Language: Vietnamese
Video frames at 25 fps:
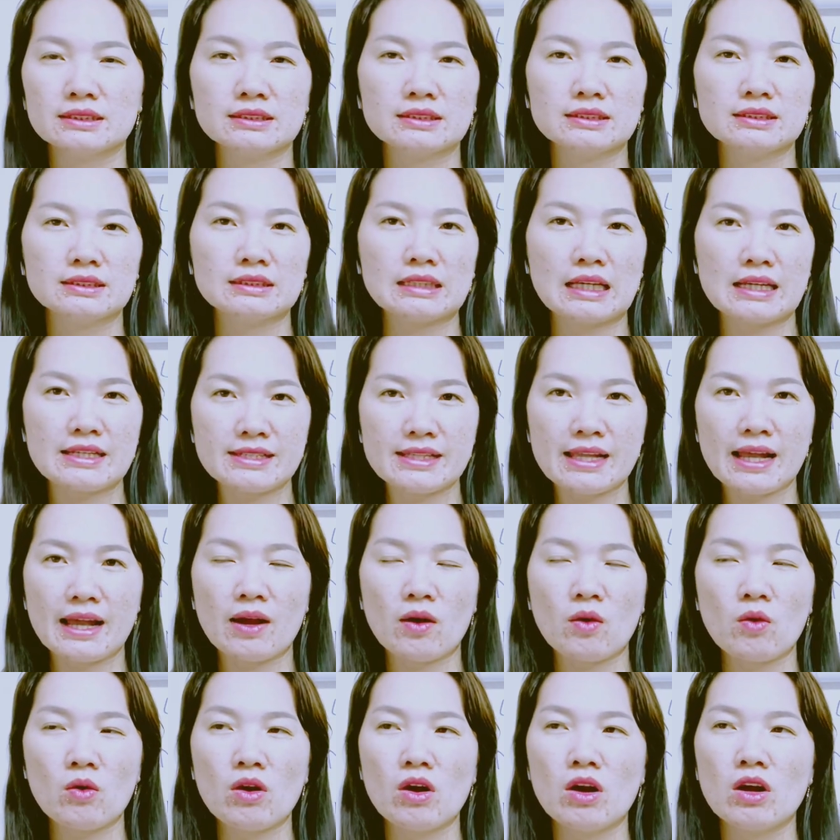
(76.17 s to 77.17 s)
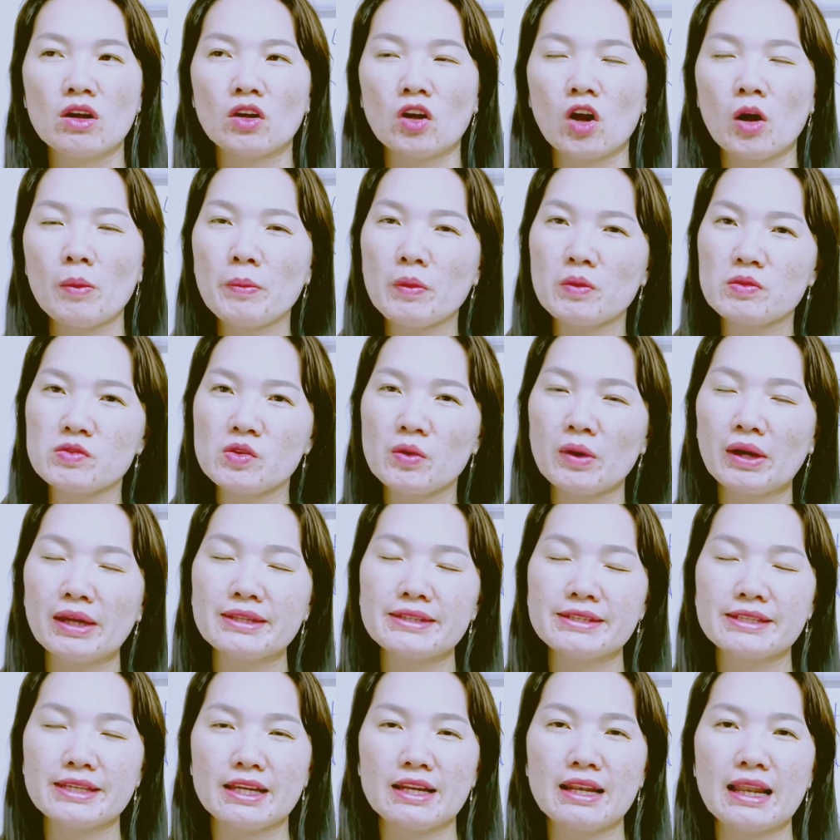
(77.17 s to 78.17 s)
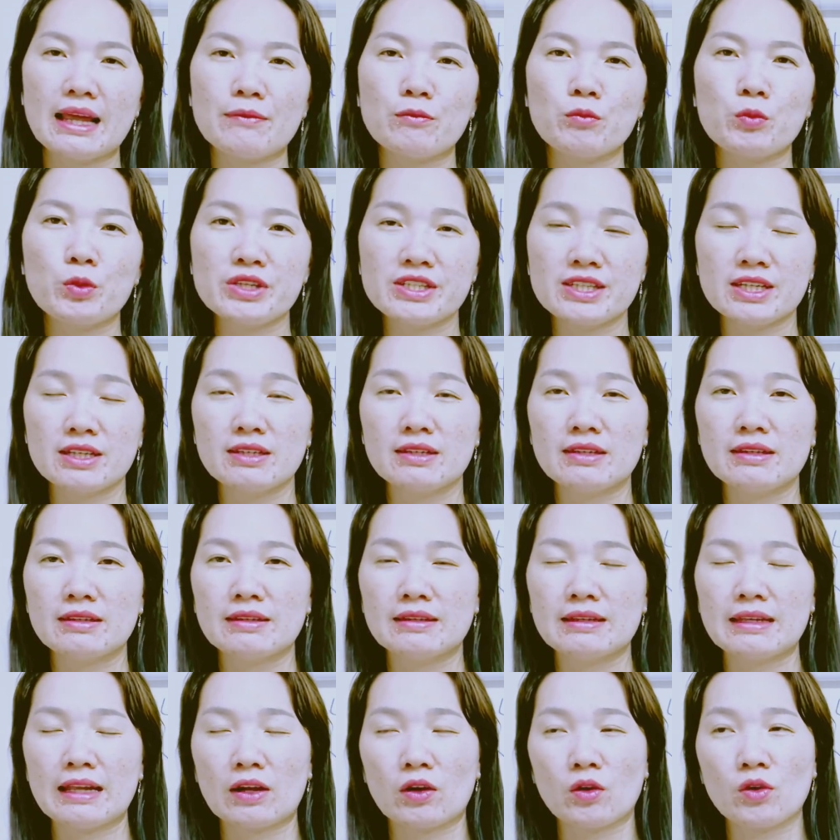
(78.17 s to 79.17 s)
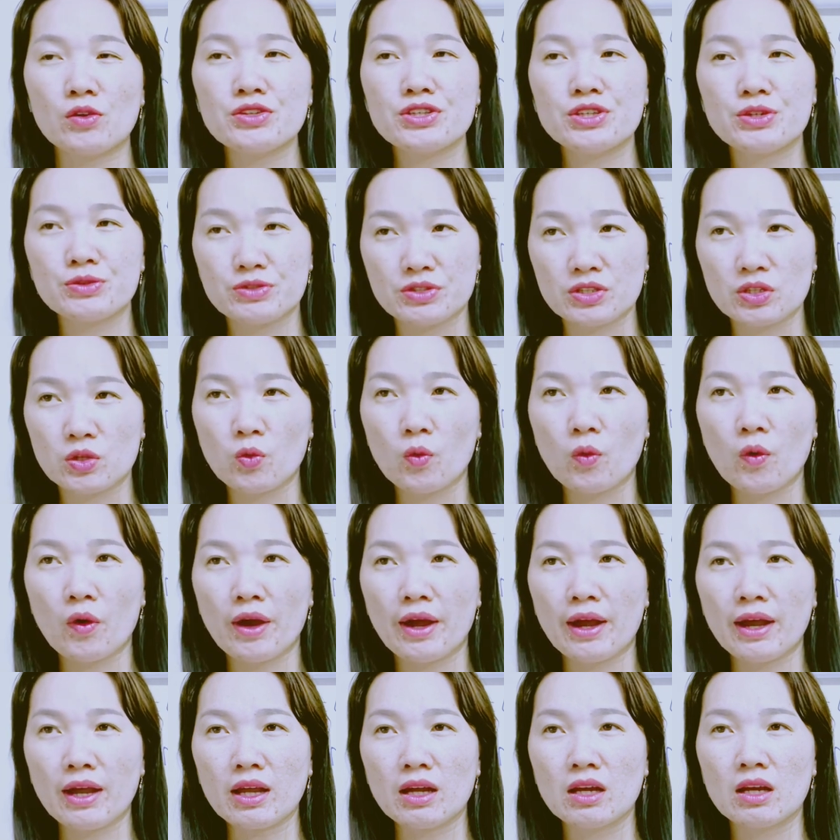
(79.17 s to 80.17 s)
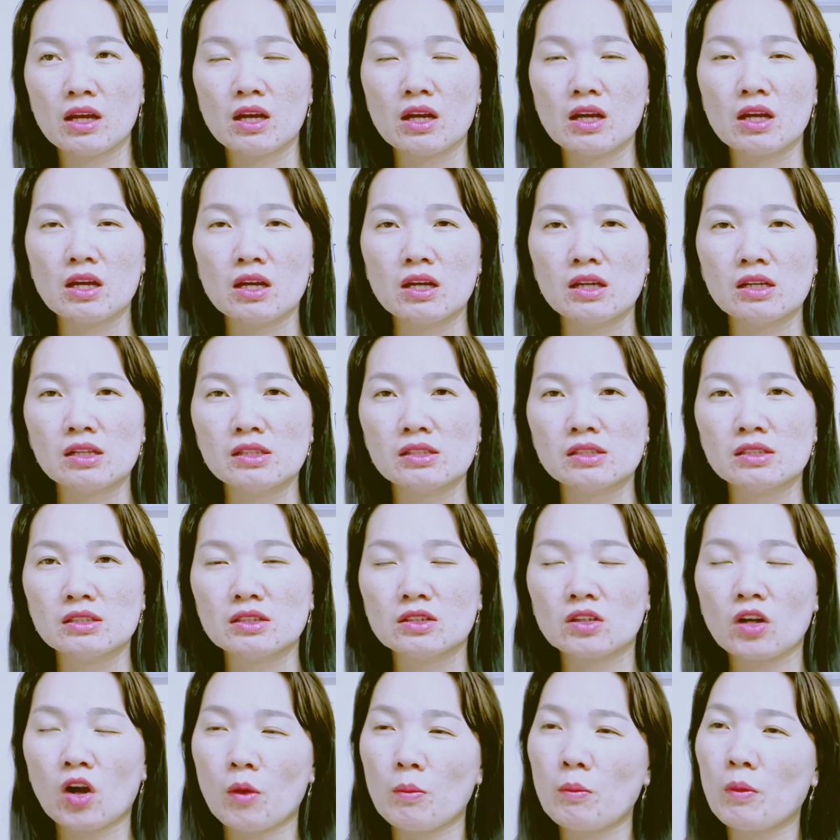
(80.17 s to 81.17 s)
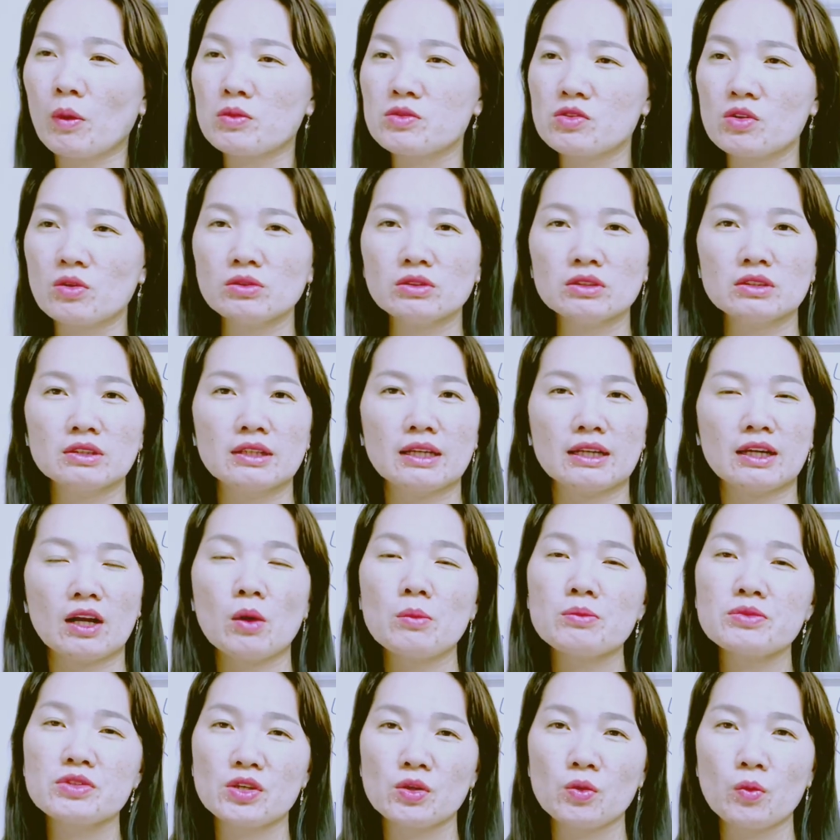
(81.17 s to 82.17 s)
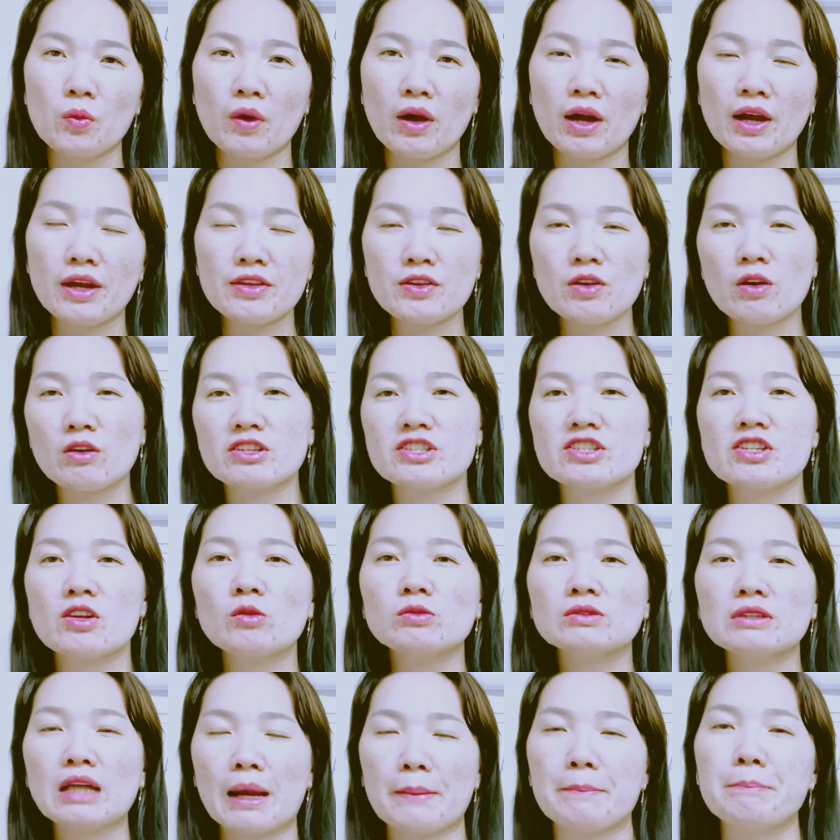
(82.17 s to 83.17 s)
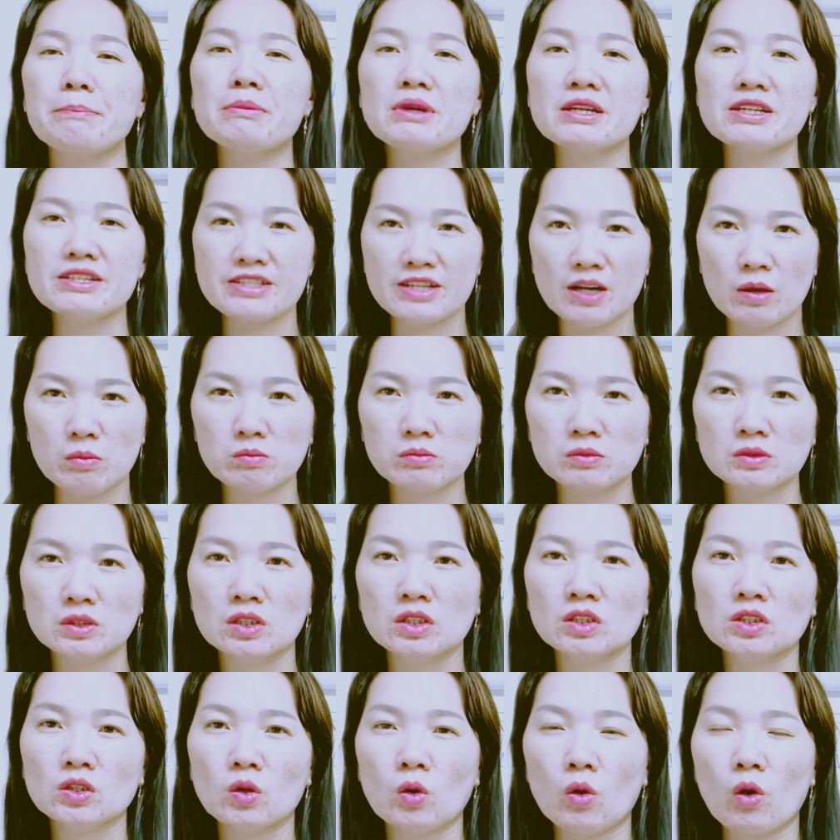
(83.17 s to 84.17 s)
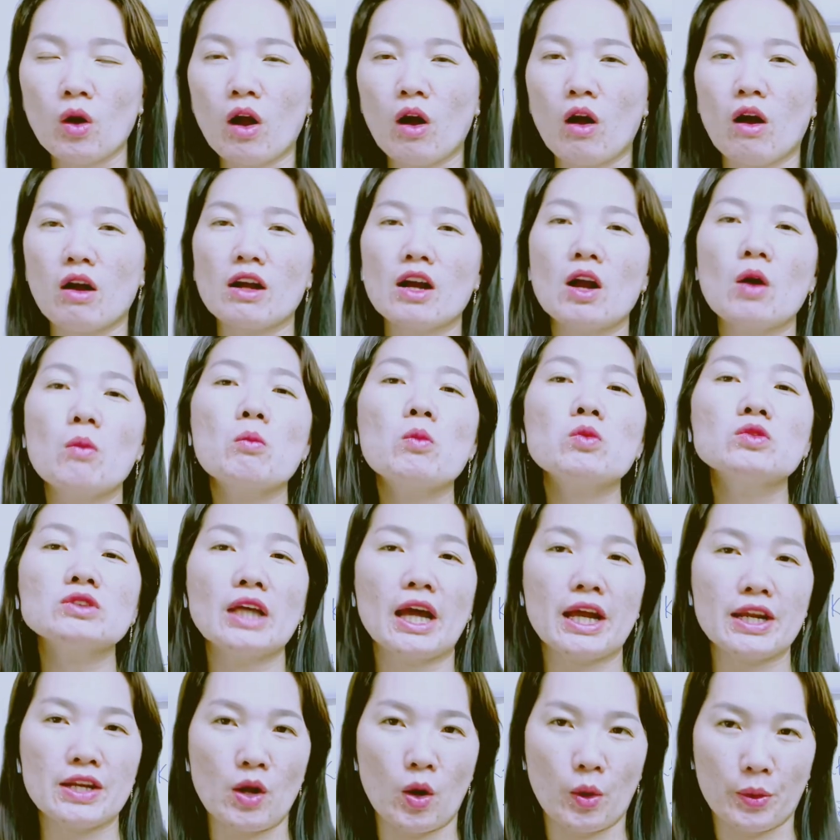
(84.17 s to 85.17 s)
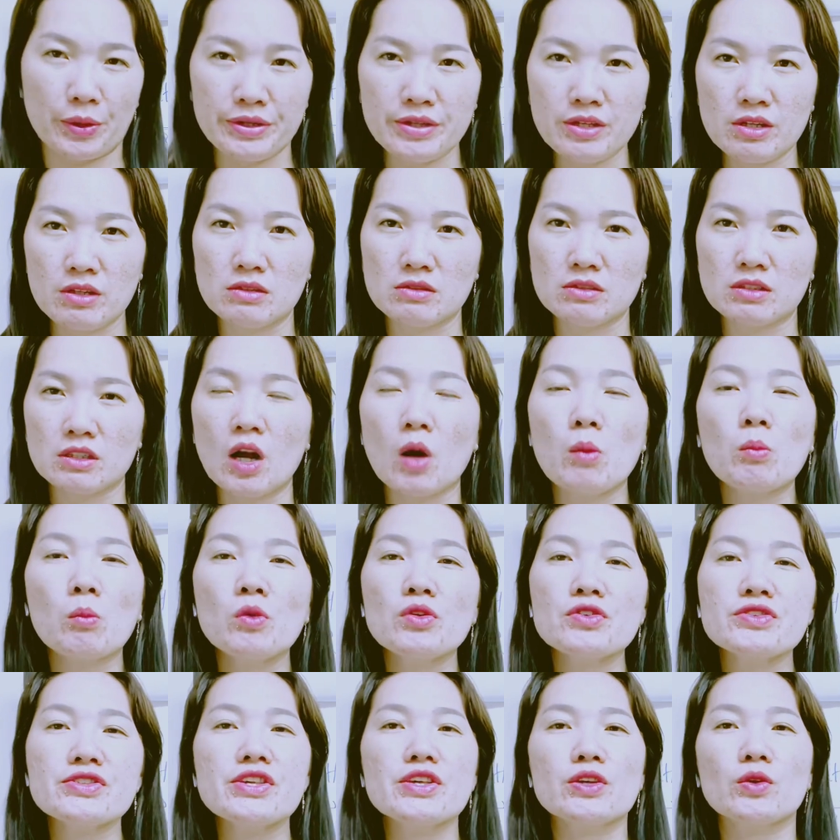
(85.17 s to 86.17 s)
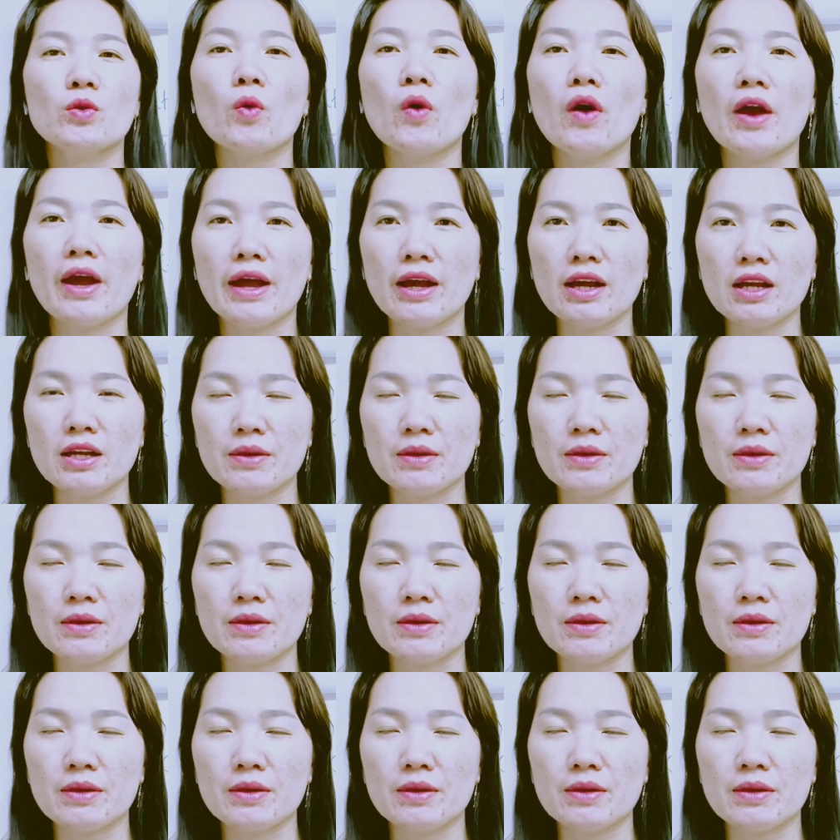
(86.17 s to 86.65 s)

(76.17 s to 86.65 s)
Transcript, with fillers: tại sao có một số anh chị làm quy trình là có nhiều chuyển hóa còn một số người là không chuyển hóa do sâu thẳm bên trong của họ không muốn thay đổi không muốn chuyển hóa